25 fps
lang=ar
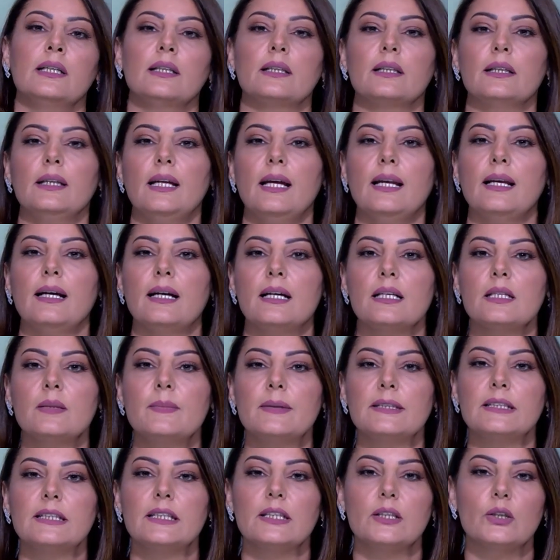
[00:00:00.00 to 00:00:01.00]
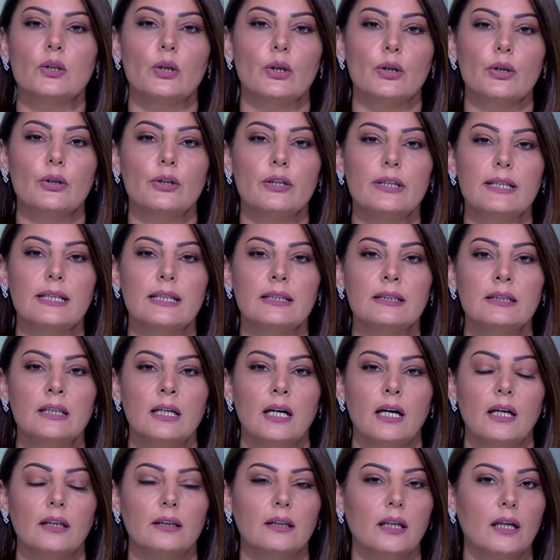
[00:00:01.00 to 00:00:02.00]
خلال أزمة كورونا
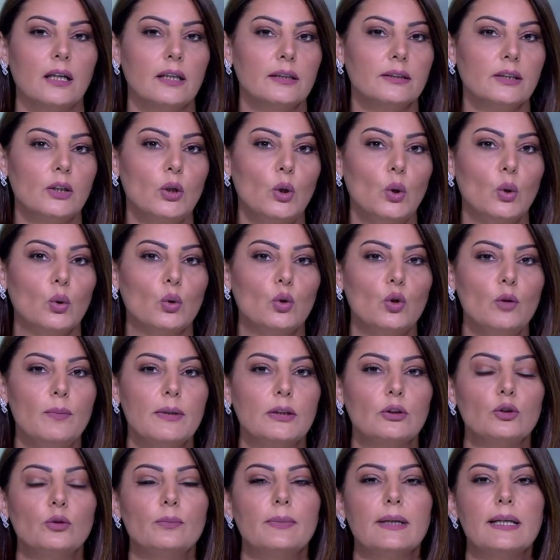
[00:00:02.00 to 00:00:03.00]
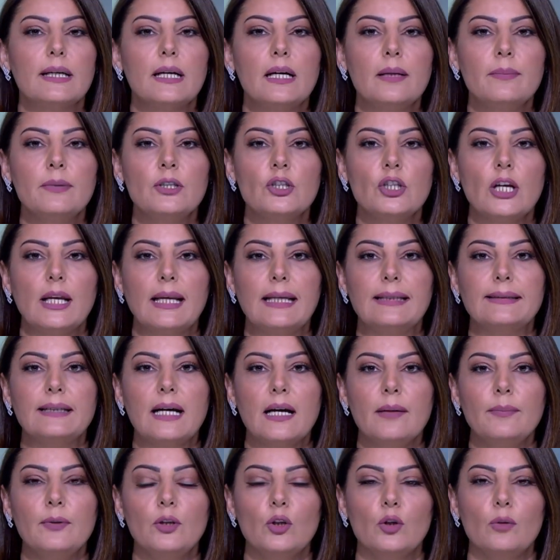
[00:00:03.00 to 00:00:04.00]
أطلقت الحكومة برامج
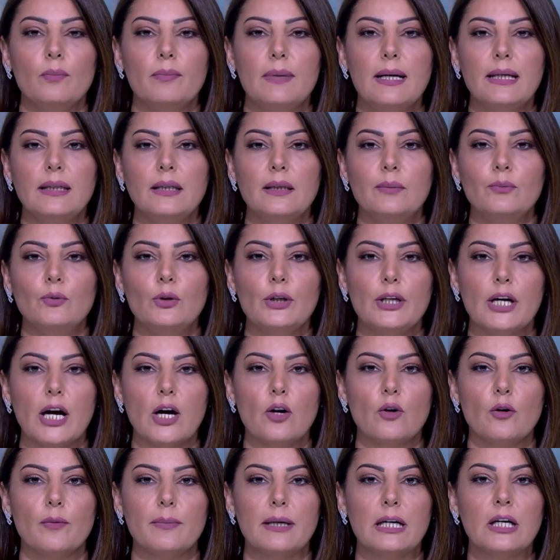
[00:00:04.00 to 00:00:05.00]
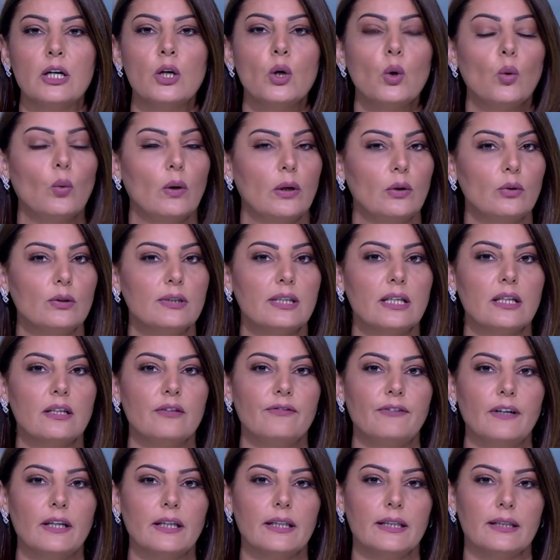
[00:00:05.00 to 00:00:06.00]
لدعم عمال المياومة والأسر
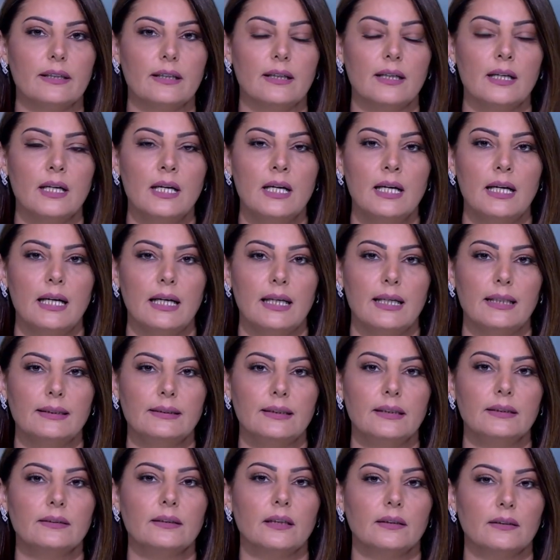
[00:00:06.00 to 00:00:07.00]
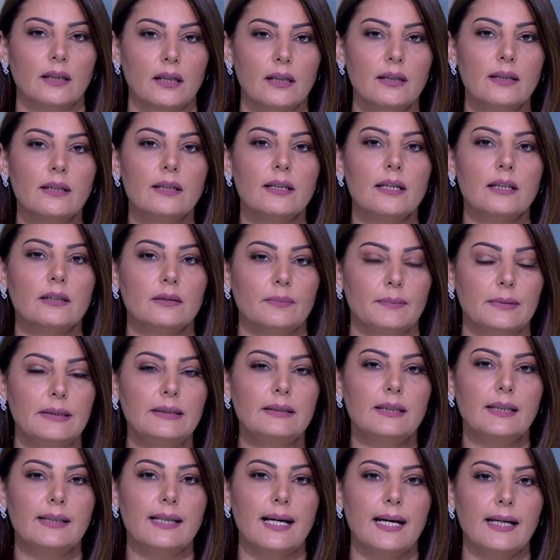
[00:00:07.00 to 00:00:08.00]
الفقيرة التي تضررت
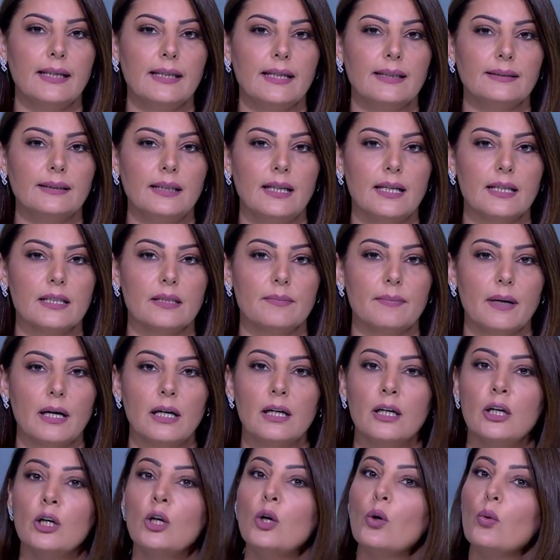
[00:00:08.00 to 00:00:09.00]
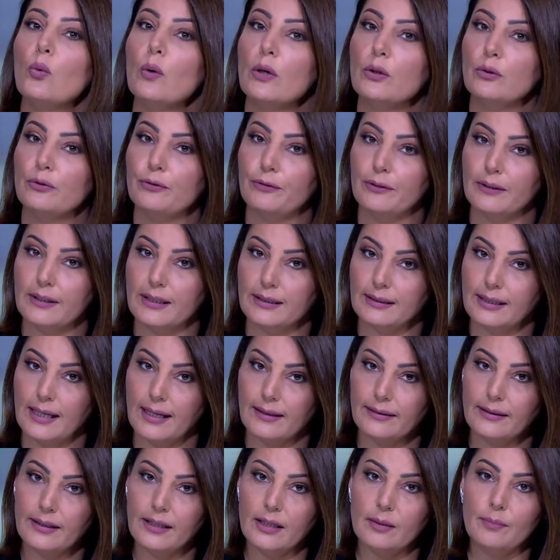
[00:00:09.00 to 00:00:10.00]
من تداعيات الأزمة ونفذت
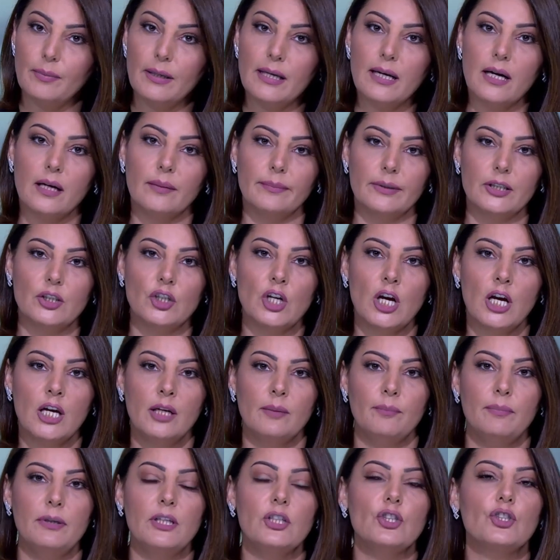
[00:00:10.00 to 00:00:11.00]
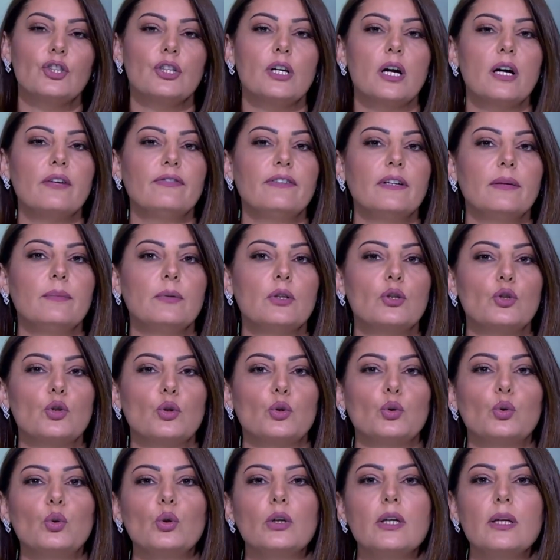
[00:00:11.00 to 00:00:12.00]
هذه البرامج بإشراف من
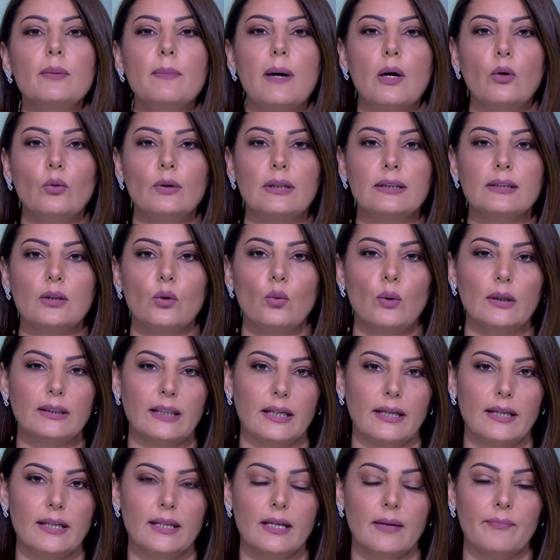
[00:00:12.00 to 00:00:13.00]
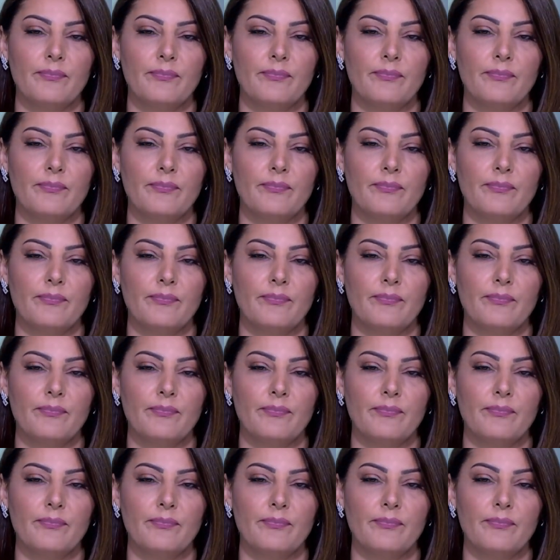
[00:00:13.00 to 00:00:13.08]
صندوق المعونة الوطنية